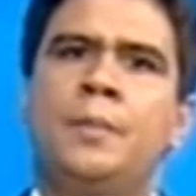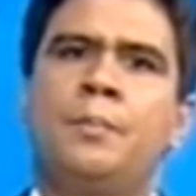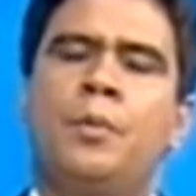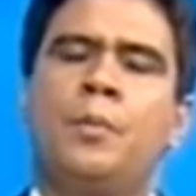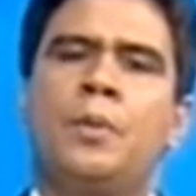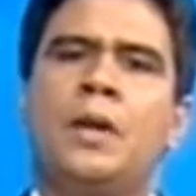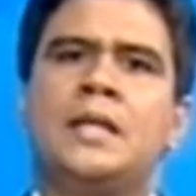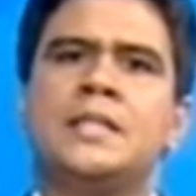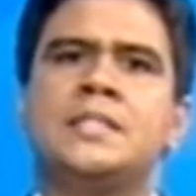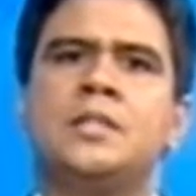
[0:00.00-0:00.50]

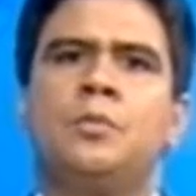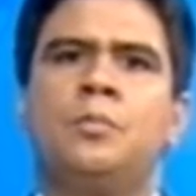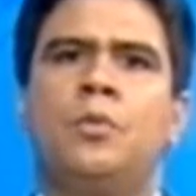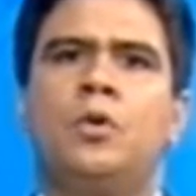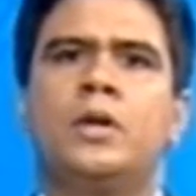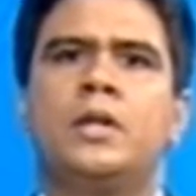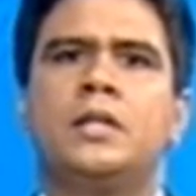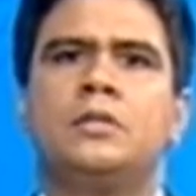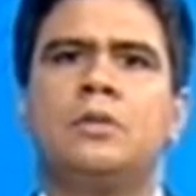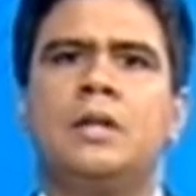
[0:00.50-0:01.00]
população
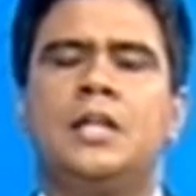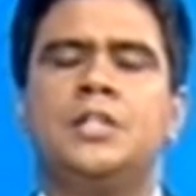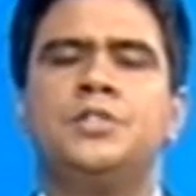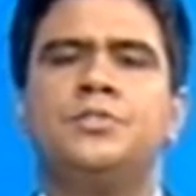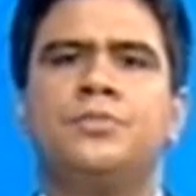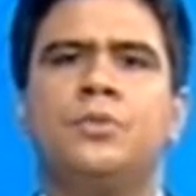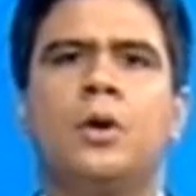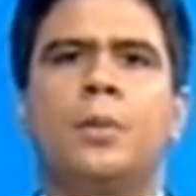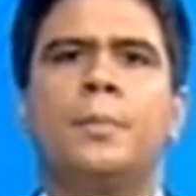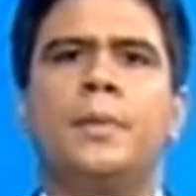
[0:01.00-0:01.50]
morando lá
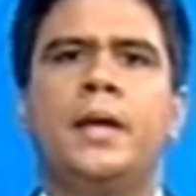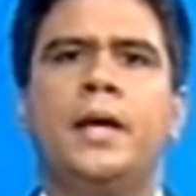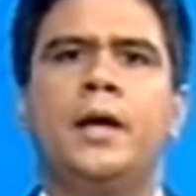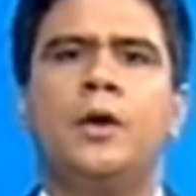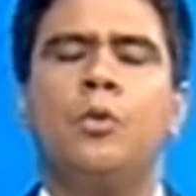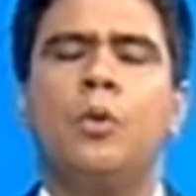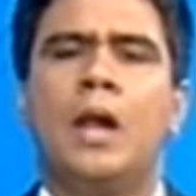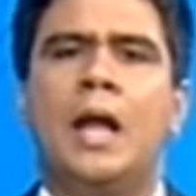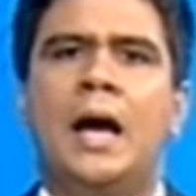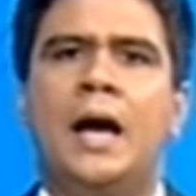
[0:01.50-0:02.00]
de forma
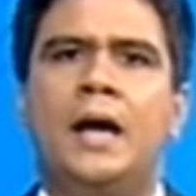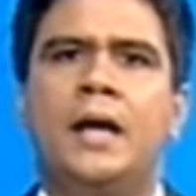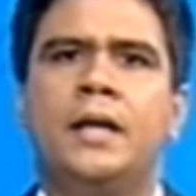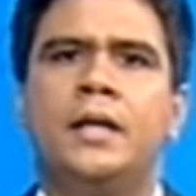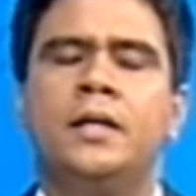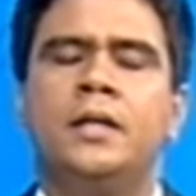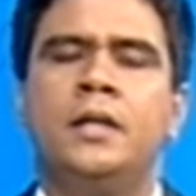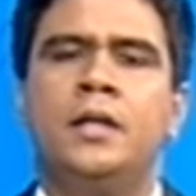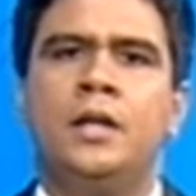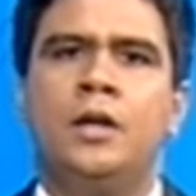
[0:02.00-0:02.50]

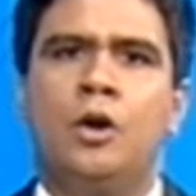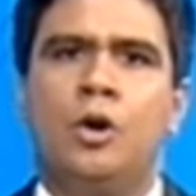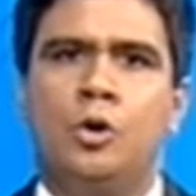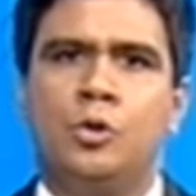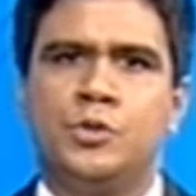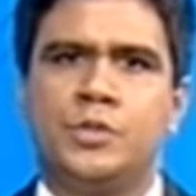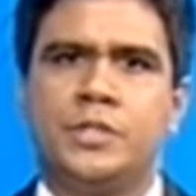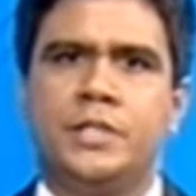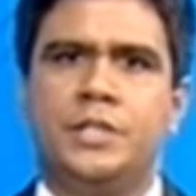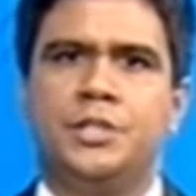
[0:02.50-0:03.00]
irregular,
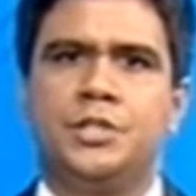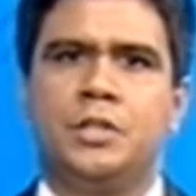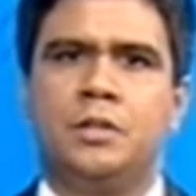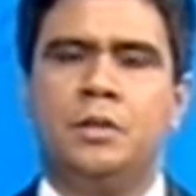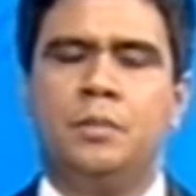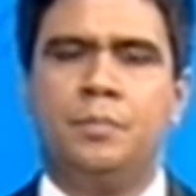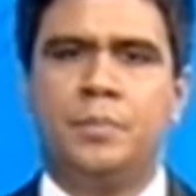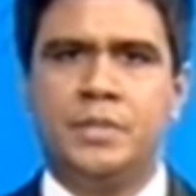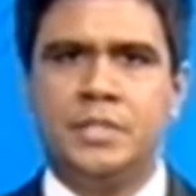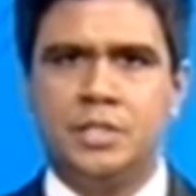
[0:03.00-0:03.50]
ou seja,
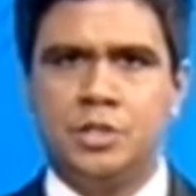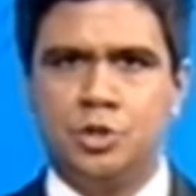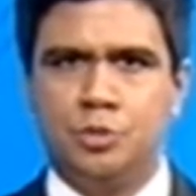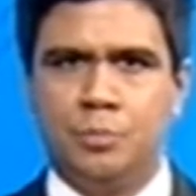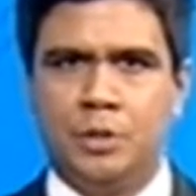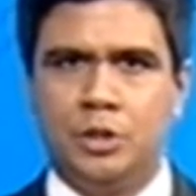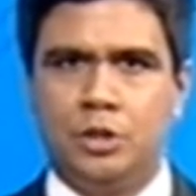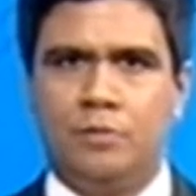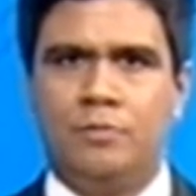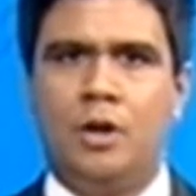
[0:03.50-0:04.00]
precisa de
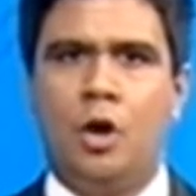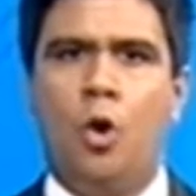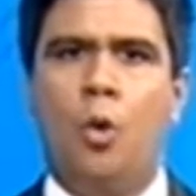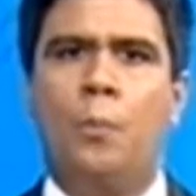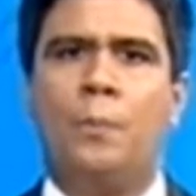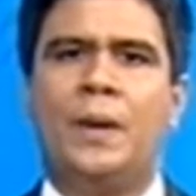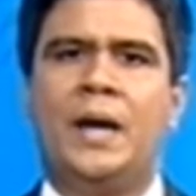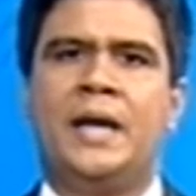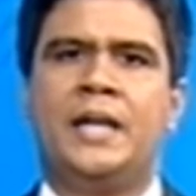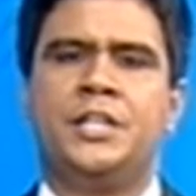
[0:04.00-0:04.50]
uma nova
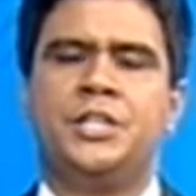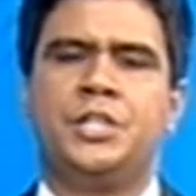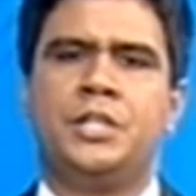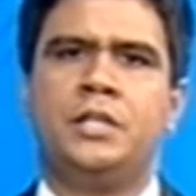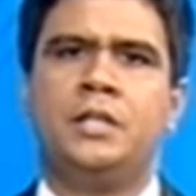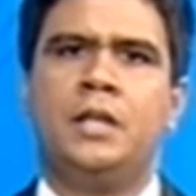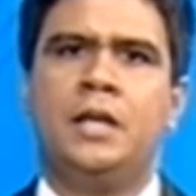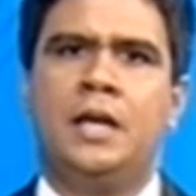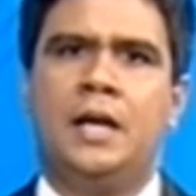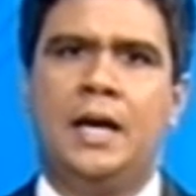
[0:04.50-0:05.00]

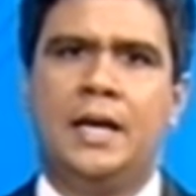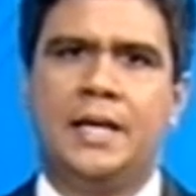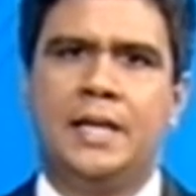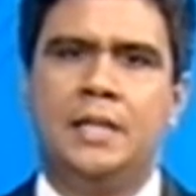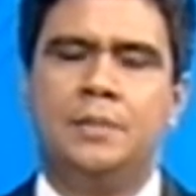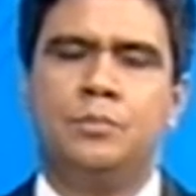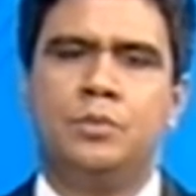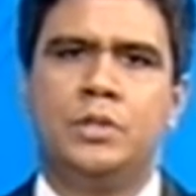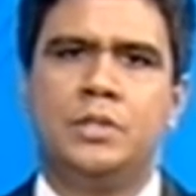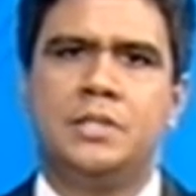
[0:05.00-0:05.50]
roupagem
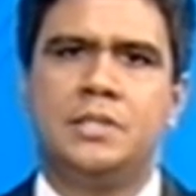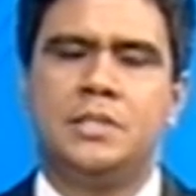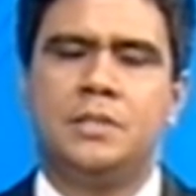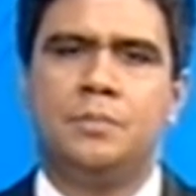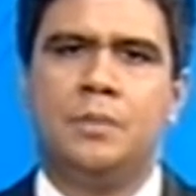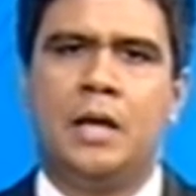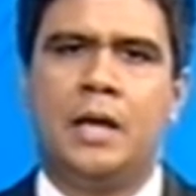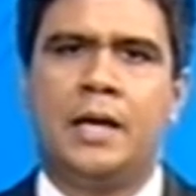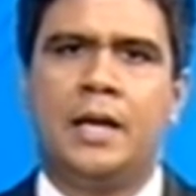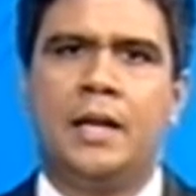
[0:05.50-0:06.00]
aquele
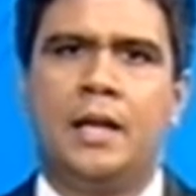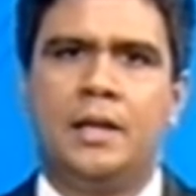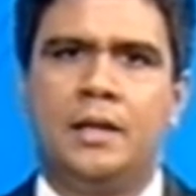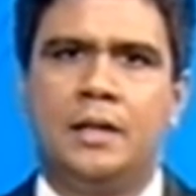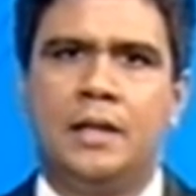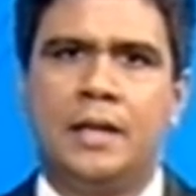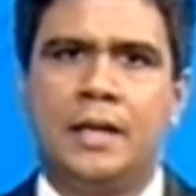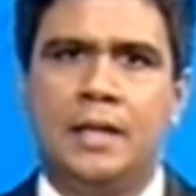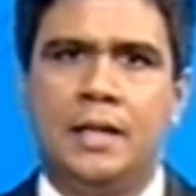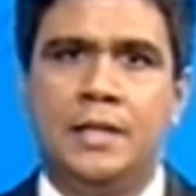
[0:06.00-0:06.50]
município,
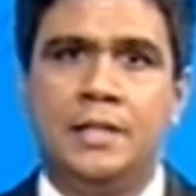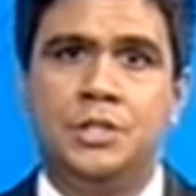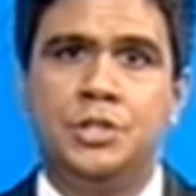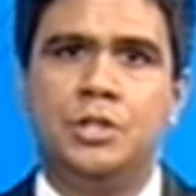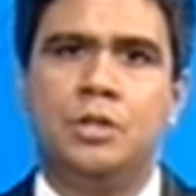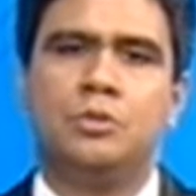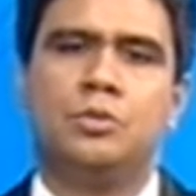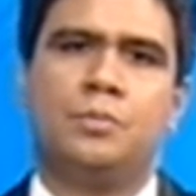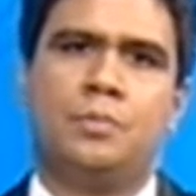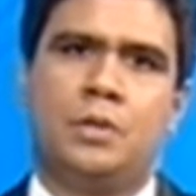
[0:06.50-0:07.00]
aquela, aquela
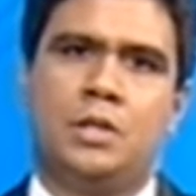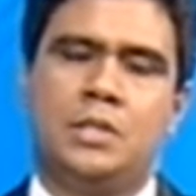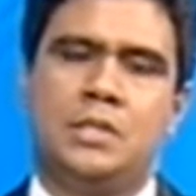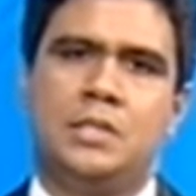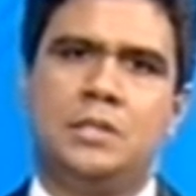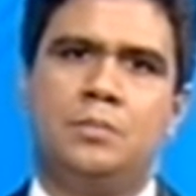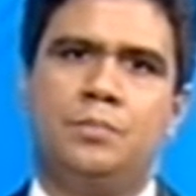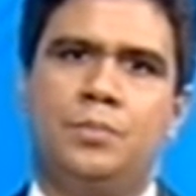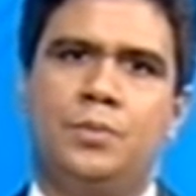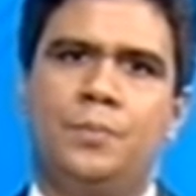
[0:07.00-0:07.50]
região do
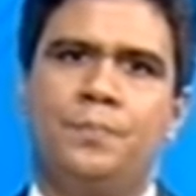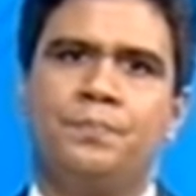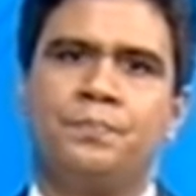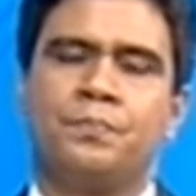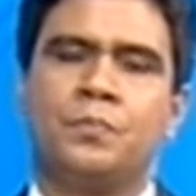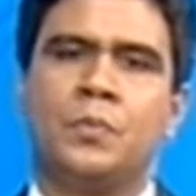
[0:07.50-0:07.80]
município.